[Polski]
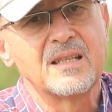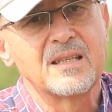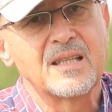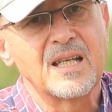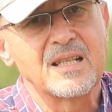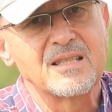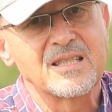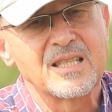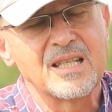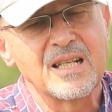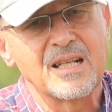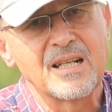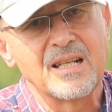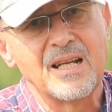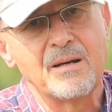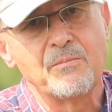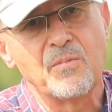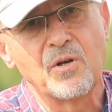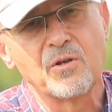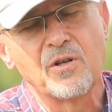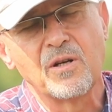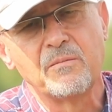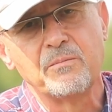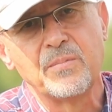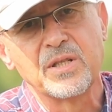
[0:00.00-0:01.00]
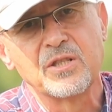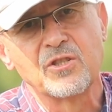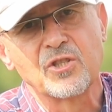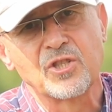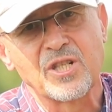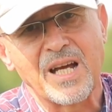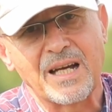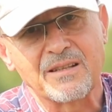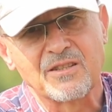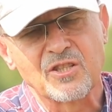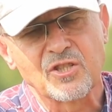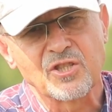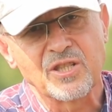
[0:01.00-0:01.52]
te cykle mogą być
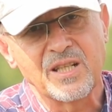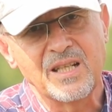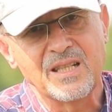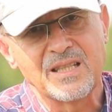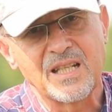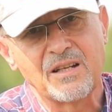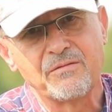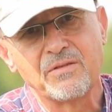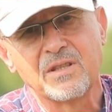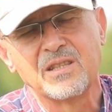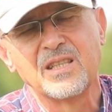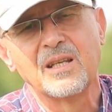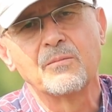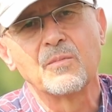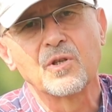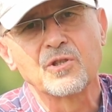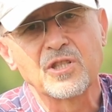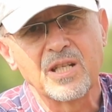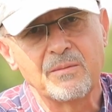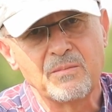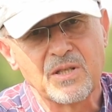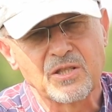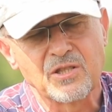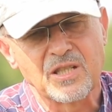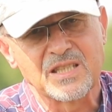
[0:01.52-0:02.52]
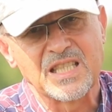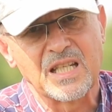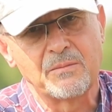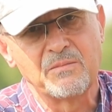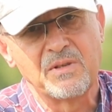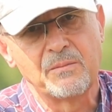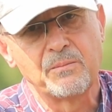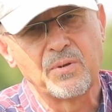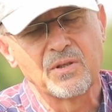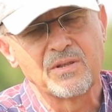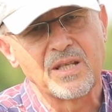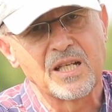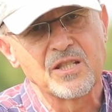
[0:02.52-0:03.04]
rzadsze, nawet nie możemy
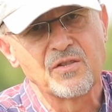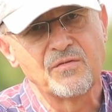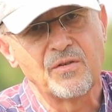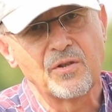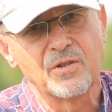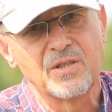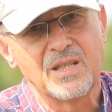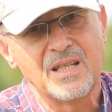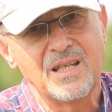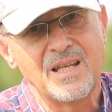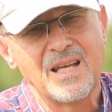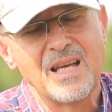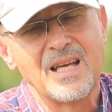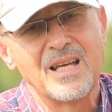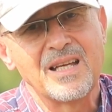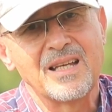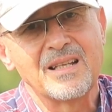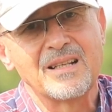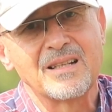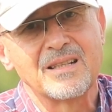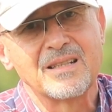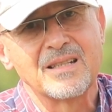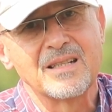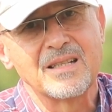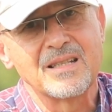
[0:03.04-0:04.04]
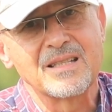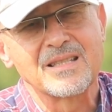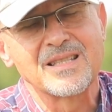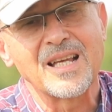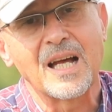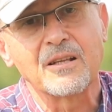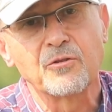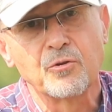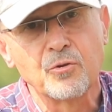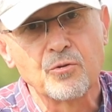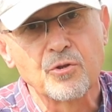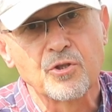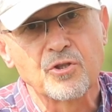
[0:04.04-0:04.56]
czasami podać wody yy,
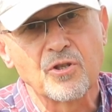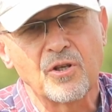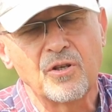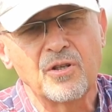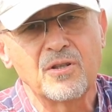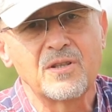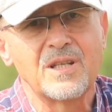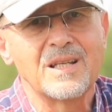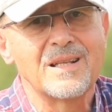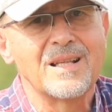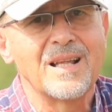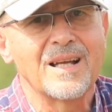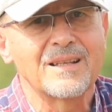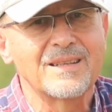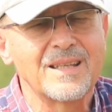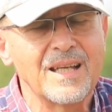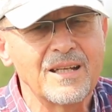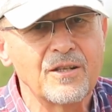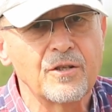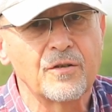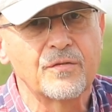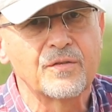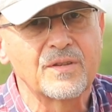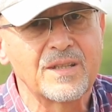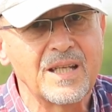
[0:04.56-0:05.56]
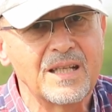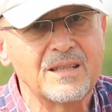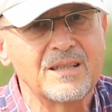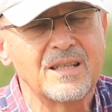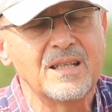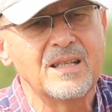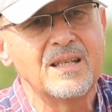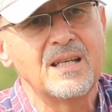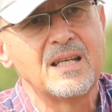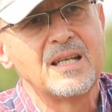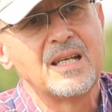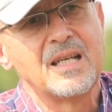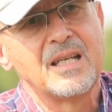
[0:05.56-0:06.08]
za dużo i dlatego
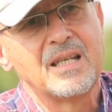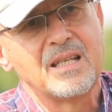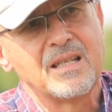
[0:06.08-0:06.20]
wtedy,